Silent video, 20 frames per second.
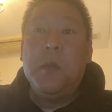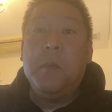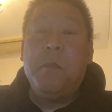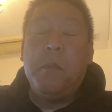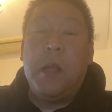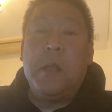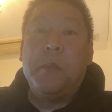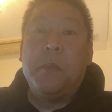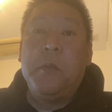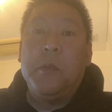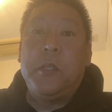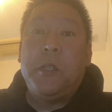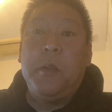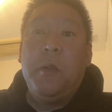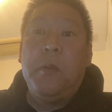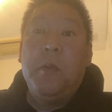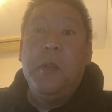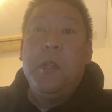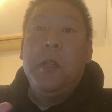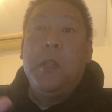まあもち
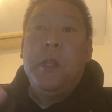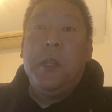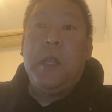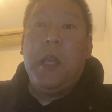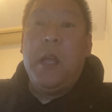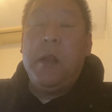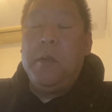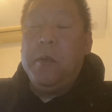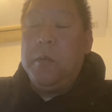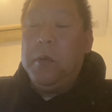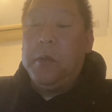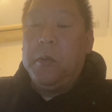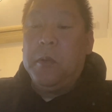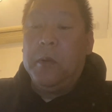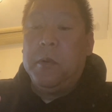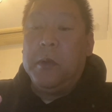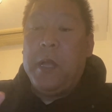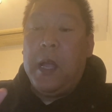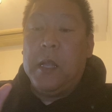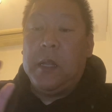ろんやること
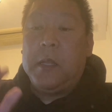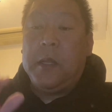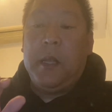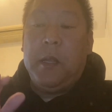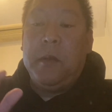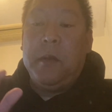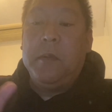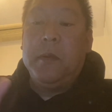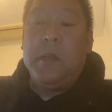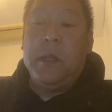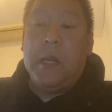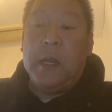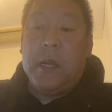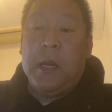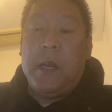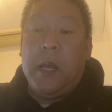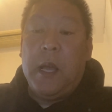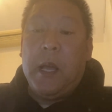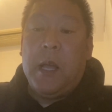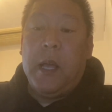をやっているんだ
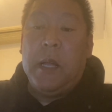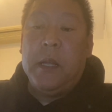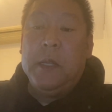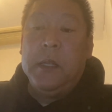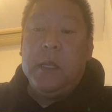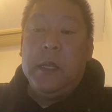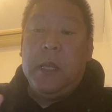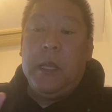から、